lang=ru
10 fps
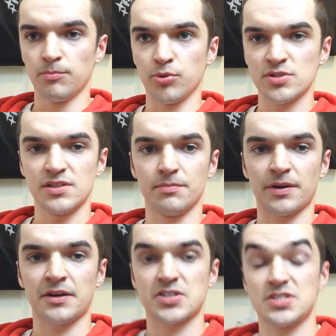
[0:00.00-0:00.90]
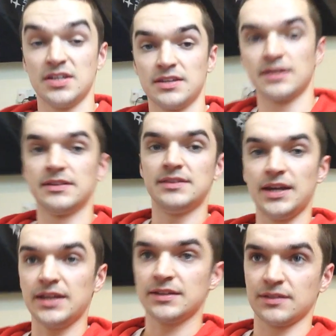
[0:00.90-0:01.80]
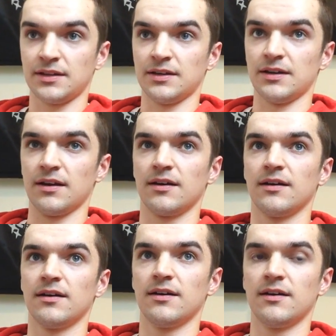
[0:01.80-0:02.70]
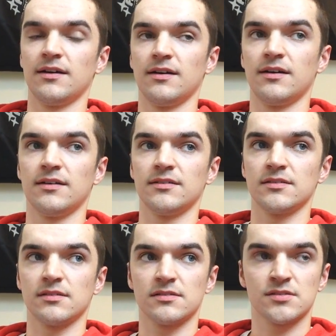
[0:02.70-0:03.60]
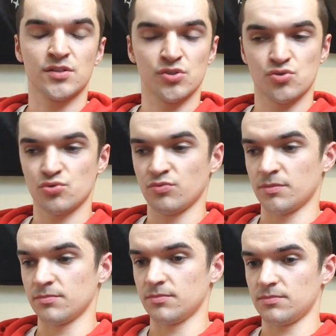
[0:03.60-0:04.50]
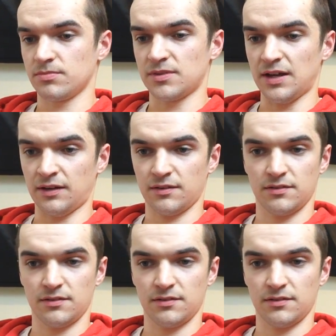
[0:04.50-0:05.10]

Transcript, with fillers: после прохождения тренинга скажу вам так.